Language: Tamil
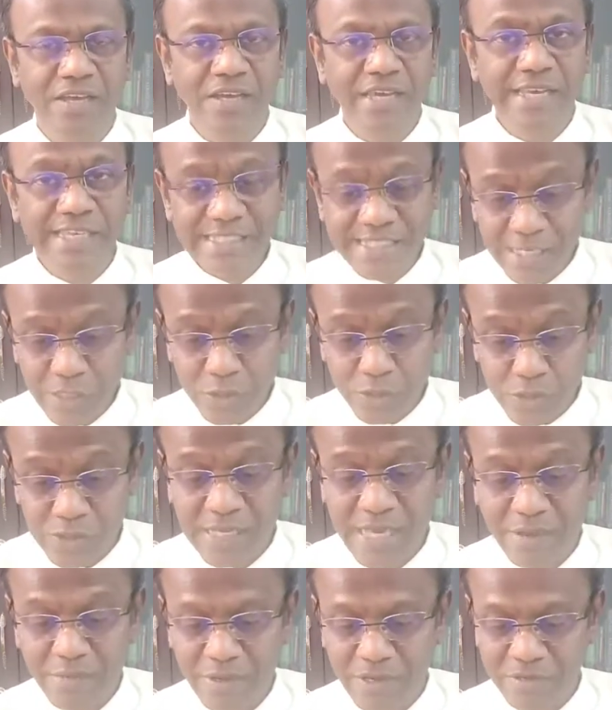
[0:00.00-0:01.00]
he said to
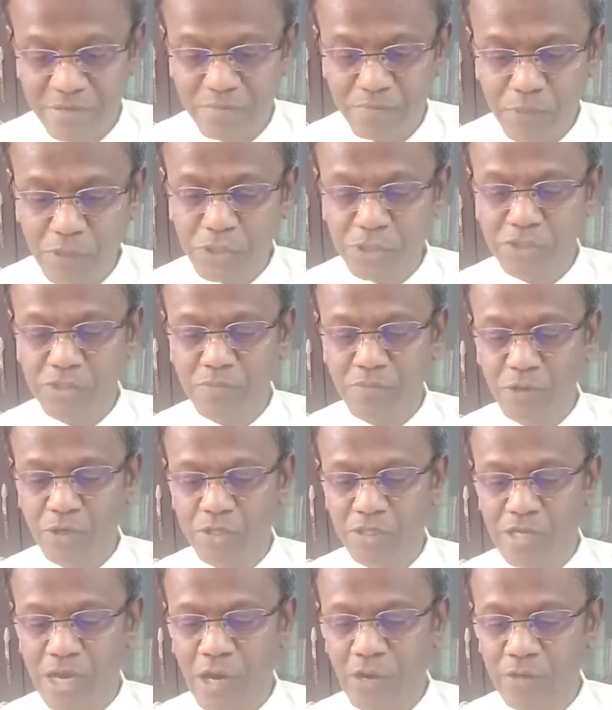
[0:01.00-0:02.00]
simon push the boat
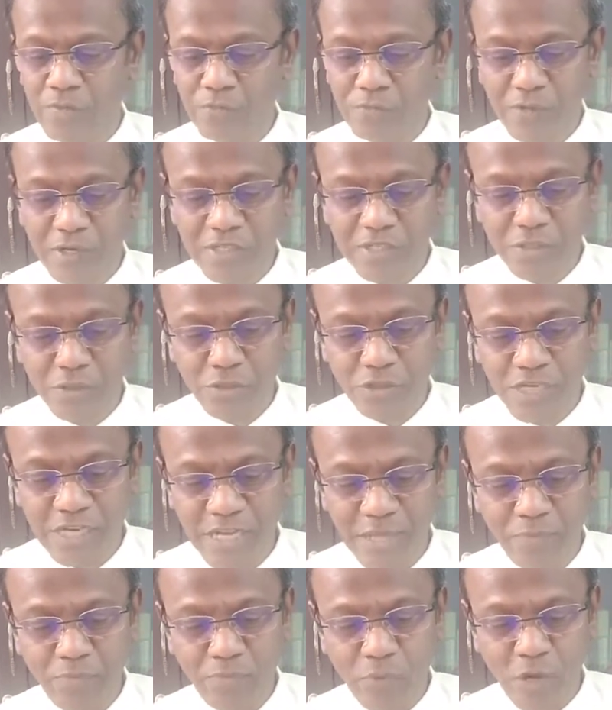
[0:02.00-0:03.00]
out further to the
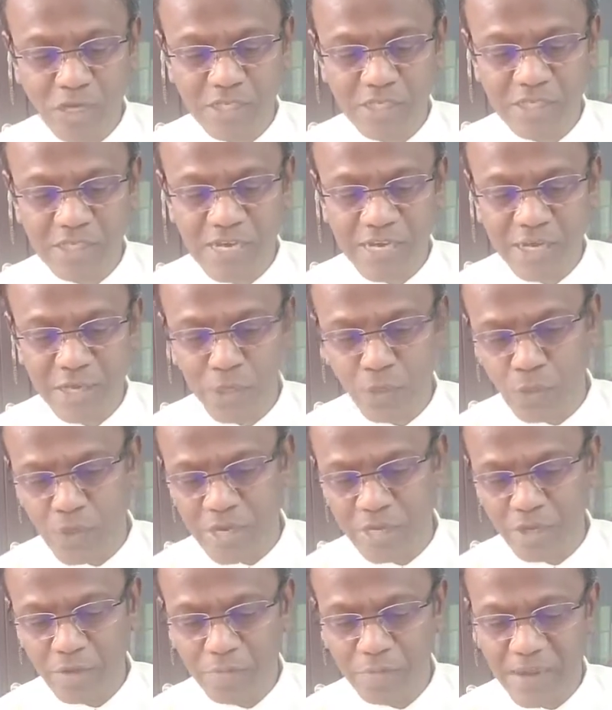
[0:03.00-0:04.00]
deep water and you
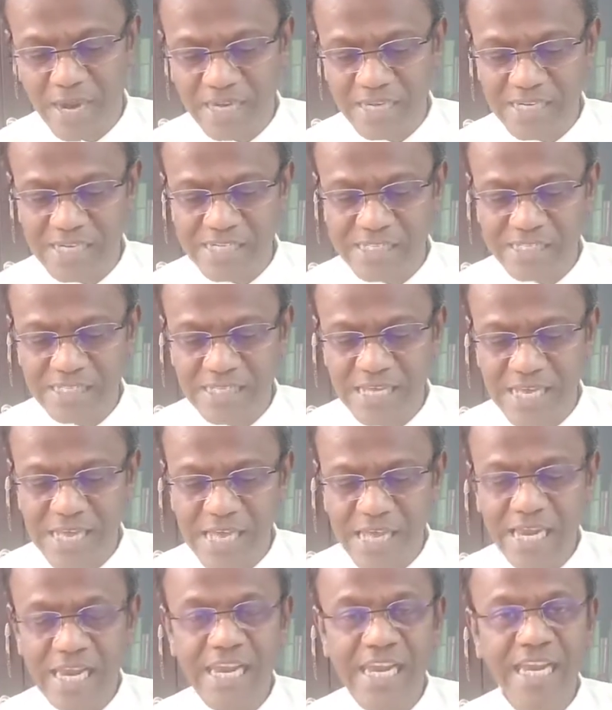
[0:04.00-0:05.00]
and your partners
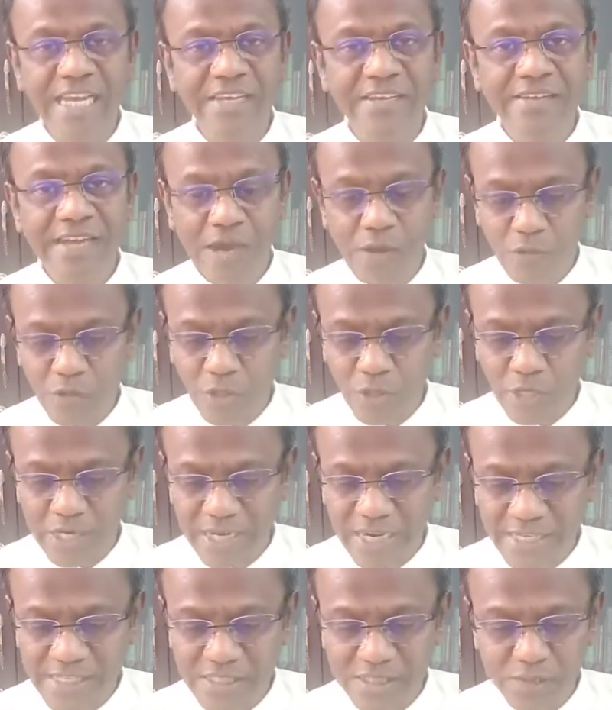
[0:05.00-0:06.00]
let down your
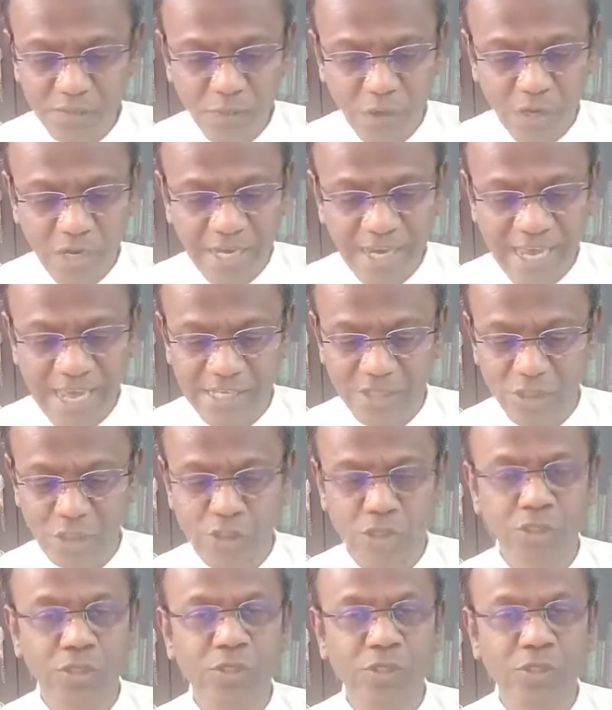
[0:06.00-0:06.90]
nets for a catch